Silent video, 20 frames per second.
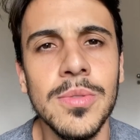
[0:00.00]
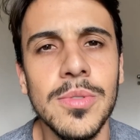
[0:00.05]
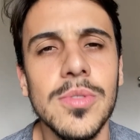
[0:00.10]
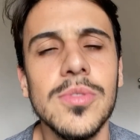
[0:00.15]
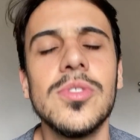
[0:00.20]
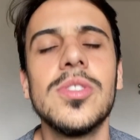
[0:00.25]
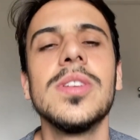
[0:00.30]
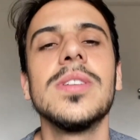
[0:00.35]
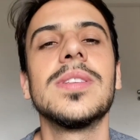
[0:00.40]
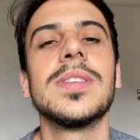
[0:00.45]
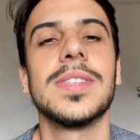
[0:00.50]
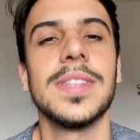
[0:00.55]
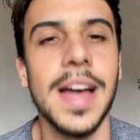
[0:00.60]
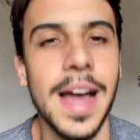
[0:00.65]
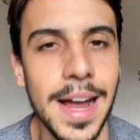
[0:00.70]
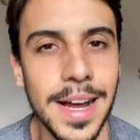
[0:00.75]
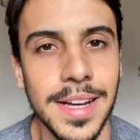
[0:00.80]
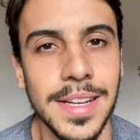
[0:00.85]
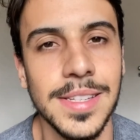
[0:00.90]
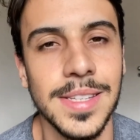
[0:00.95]
dos
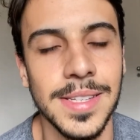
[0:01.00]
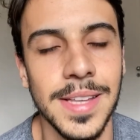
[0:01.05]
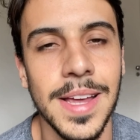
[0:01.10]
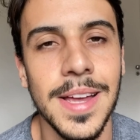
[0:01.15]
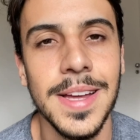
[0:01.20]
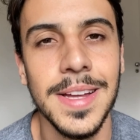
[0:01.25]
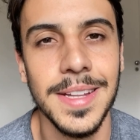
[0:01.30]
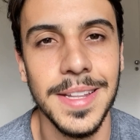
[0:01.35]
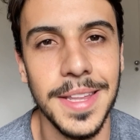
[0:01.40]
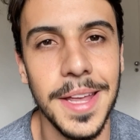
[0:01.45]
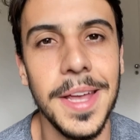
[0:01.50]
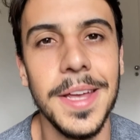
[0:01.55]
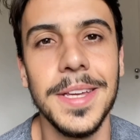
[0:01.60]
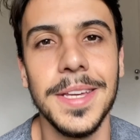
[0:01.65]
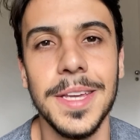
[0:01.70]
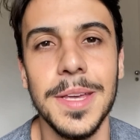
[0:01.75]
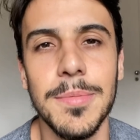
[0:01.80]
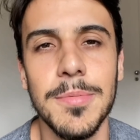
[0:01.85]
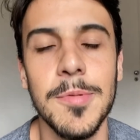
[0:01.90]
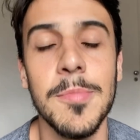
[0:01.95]
destaques da
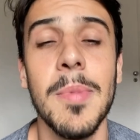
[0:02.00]
equipe.